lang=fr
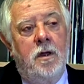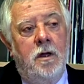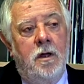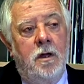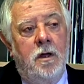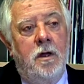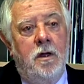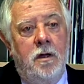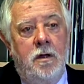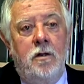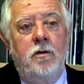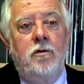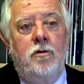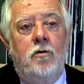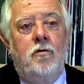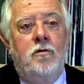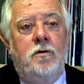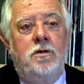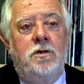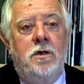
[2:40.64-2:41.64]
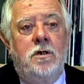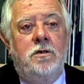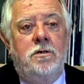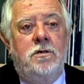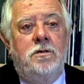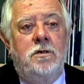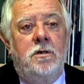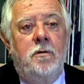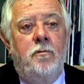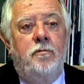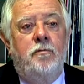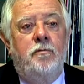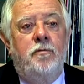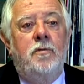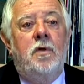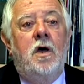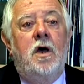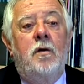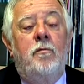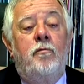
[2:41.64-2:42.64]
Euh, donc c'est
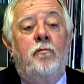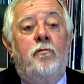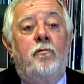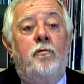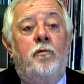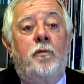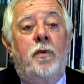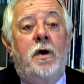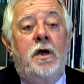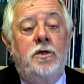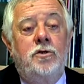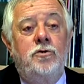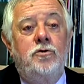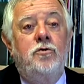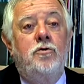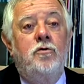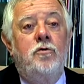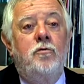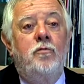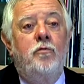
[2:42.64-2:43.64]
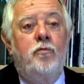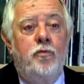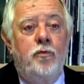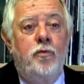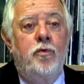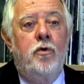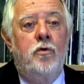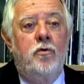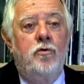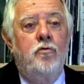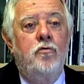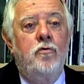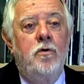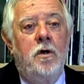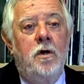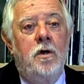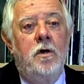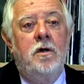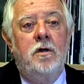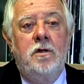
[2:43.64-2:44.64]
très précieux pour nous
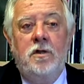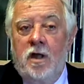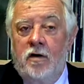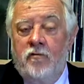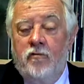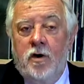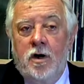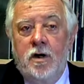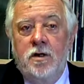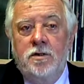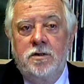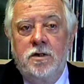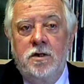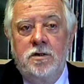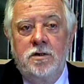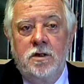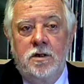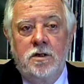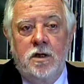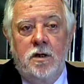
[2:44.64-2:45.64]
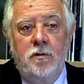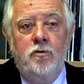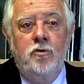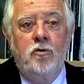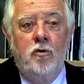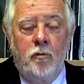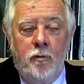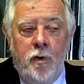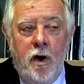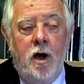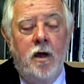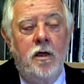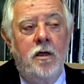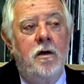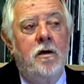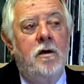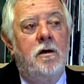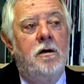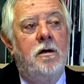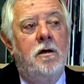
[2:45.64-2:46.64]
d'avoir ces inscriptions. Par
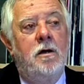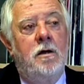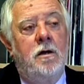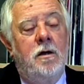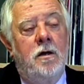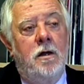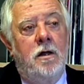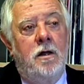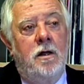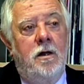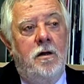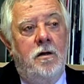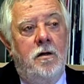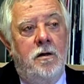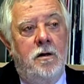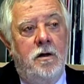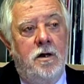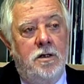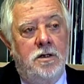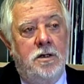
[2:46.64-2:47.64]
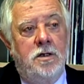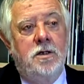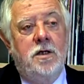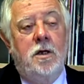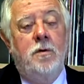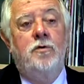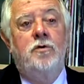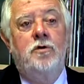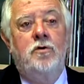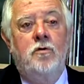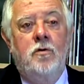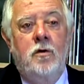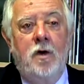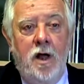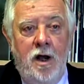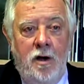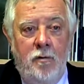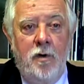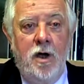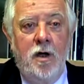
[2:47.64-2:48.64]
ailleurs, les inscriptions
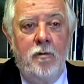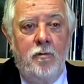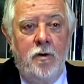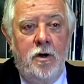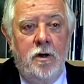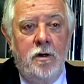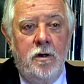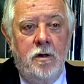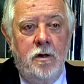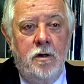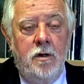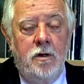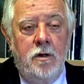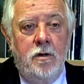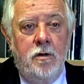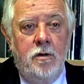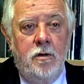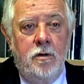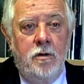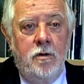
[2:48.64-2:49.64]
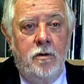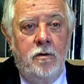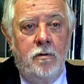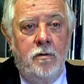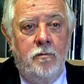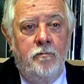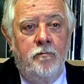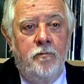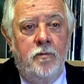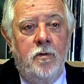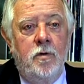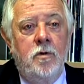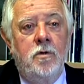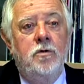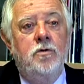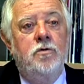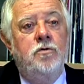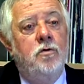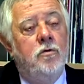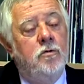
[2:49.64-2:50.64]
elles-mêmes euh,
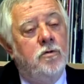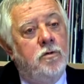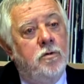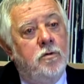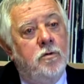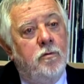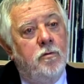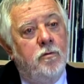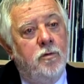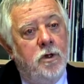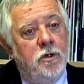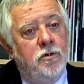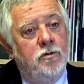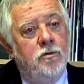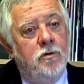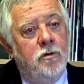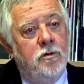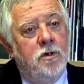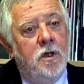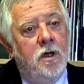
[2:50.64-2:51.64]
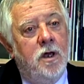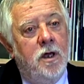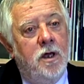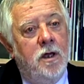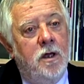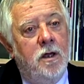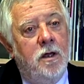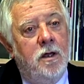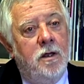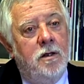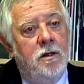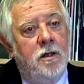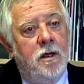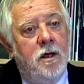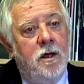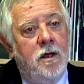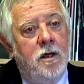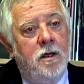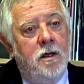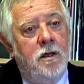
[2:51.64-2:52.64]
sont bien sûr très,
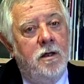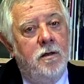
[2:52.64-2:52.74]
très